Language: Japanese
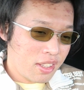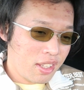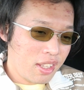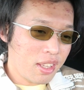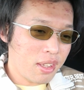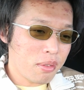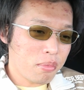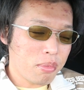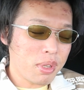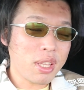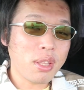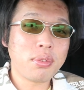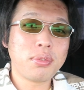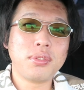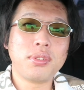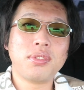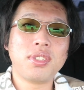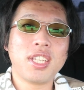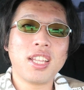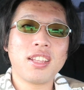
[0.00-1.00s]
で、また
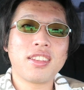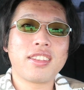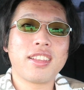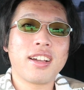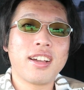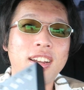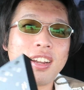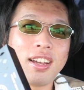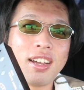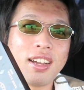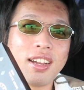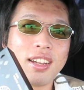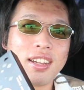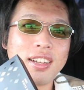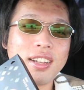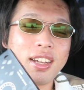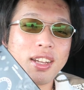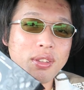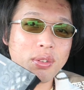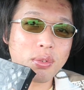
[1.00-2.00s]
冬になったから、
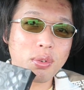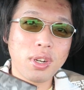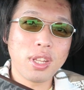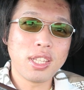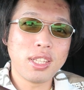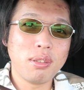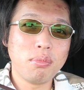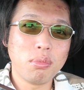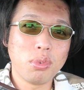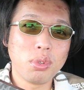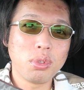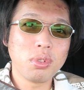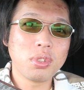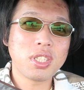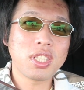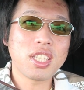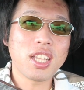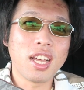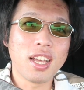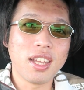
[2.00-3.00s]
あの、これに戻
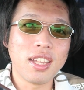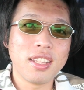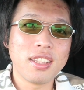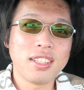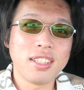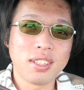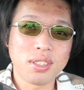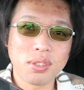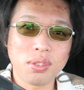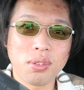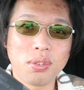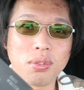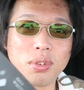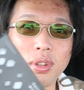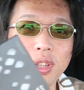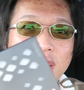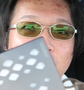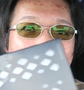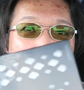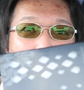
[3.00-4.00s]
したんですよ。こ
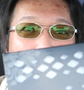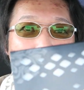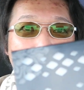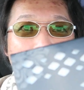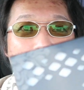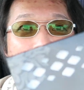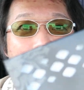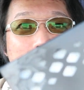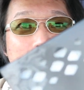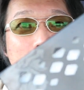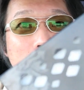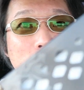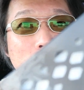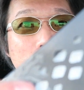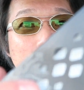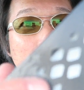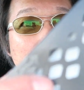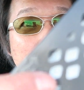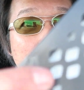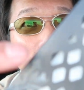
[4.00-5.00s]
れだから、まだ入ってるんです
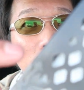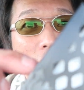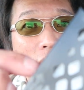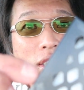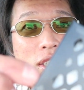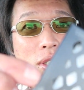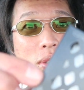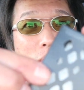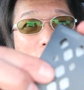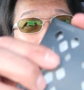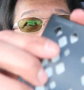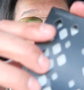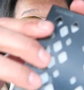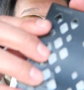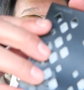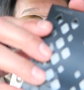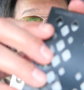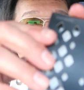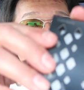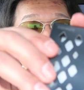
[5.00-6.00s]
よね、このなんか白いや
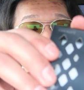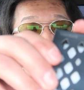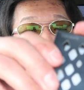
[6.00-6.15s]
つ。